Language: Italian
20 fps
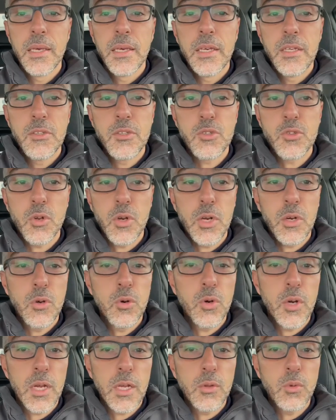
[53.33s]
Ci sono
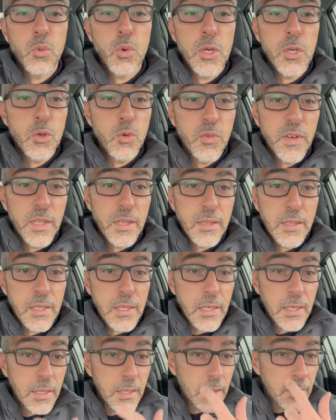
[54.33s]
ancora due
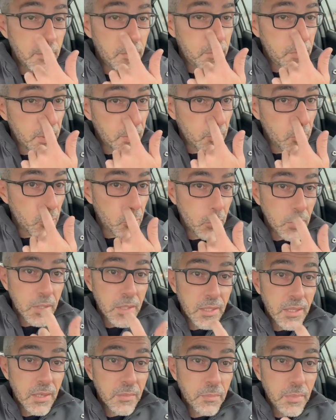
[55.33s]
Juventini, per modo di
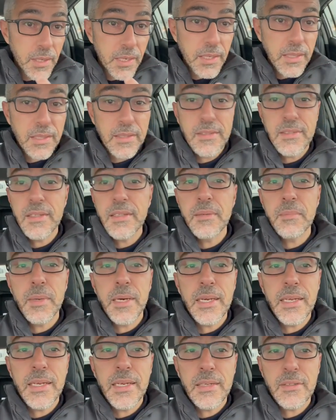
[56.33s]
dire, Paredes e Di
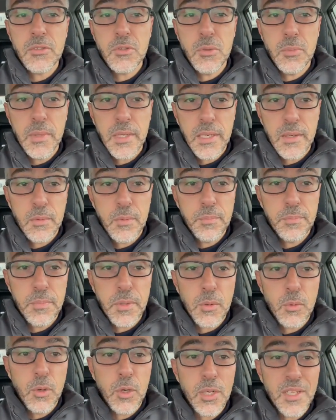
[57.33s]
Maria, insomma,
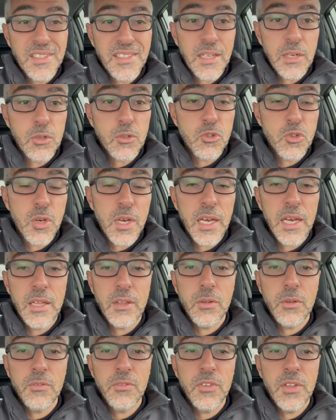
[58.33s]
per quello che stanno
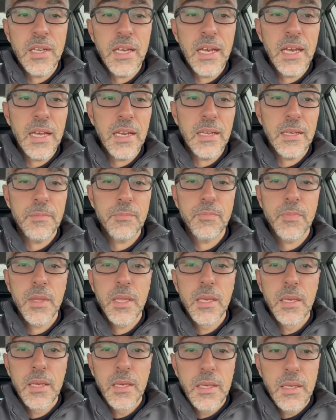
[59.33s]
giocando in finale
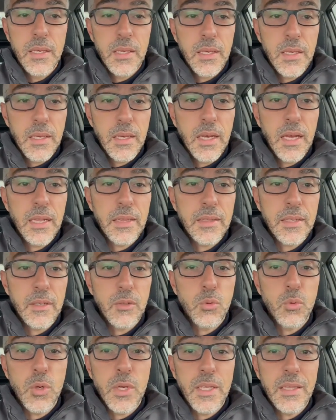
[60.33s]
altri
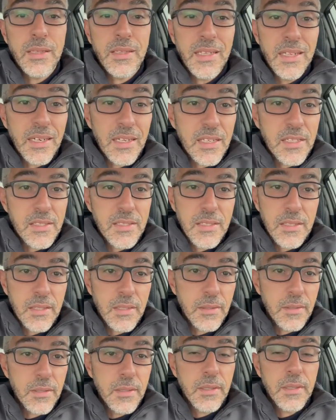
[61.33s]
due
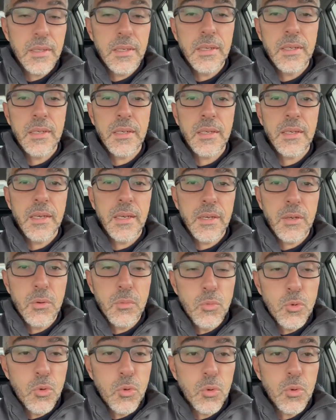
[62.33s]
interisti eh, che
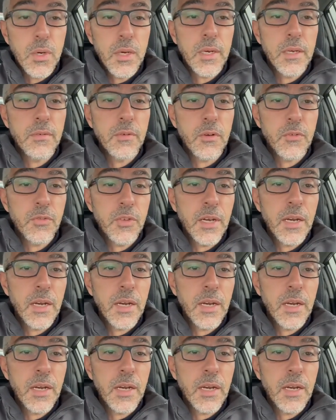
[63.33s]
comunque arrivano fino